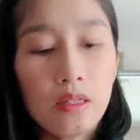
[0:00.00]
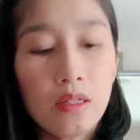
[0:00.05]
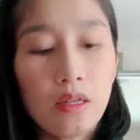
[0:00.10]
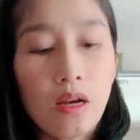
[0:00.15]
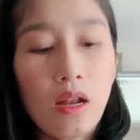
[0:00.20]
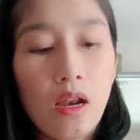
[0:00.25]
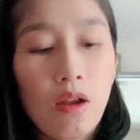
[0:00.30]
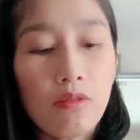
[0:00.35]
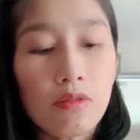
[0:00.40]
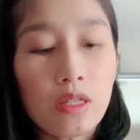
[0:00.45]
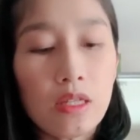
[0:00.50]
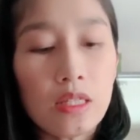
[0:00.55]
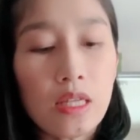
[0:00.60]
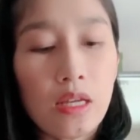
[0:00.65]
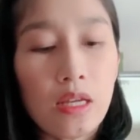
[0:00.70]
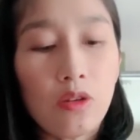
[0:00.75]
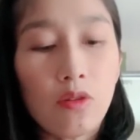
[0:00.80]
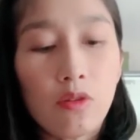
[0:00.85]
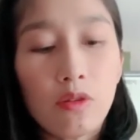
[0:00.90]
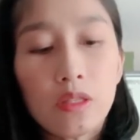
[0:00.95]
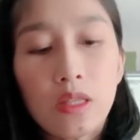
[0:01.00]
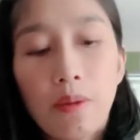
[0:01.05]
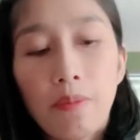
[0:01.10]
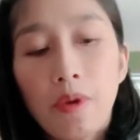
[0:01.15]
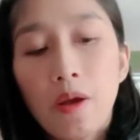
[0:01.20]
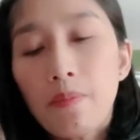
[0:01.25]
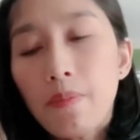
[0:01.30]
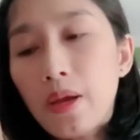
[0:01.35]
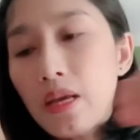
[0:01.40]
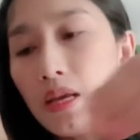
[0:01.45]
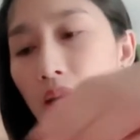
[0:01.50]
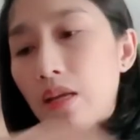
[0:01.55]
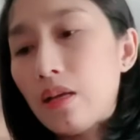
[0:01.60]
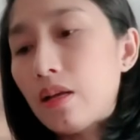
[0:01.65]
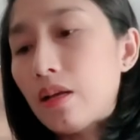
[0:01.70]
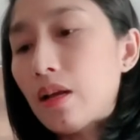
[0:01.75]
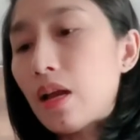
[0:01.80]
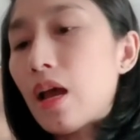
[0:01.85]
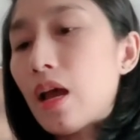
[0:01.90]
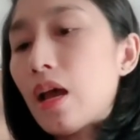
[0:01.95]
ก็เราจะใส่โทรศัพท์เข้าไปอีก
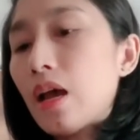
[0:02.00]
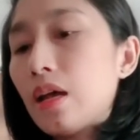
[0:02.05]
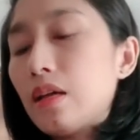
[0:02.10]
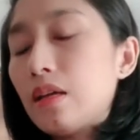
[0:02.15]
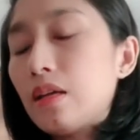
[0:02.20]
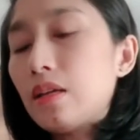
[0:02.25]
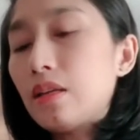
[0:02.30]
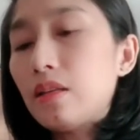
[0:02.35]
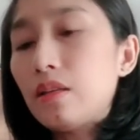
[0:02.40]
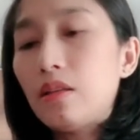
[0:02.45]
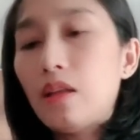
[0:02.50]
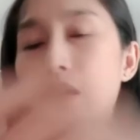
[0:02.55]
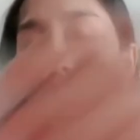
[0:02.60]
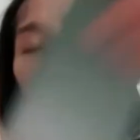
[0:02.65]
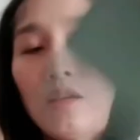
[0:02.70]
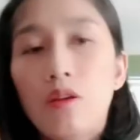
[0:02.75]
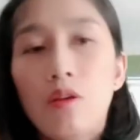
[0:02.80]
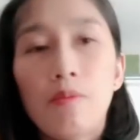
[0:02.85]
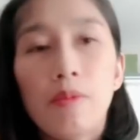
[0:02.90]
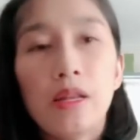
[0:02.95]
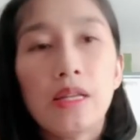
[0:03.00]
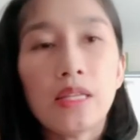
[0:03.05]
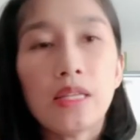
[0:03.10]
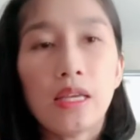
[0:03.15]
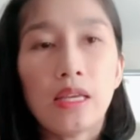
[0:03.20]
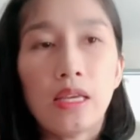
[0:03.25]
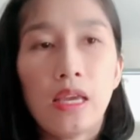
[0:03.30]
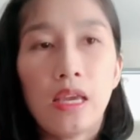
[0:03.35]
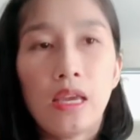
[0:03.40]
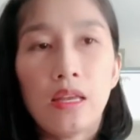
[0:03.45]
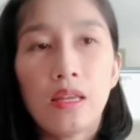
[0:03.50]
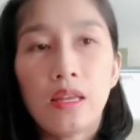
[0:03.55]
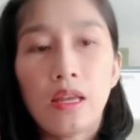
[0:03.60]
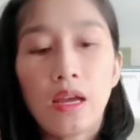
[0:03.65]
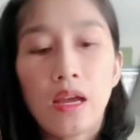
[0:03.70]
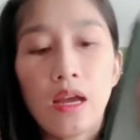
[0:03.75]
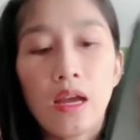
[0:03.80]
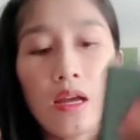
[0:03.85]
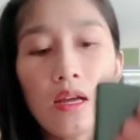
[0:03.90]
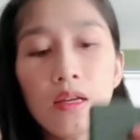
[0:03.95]
ก็ได้ อันนี้ก็ไม่ได้ใส่เคสนะคะ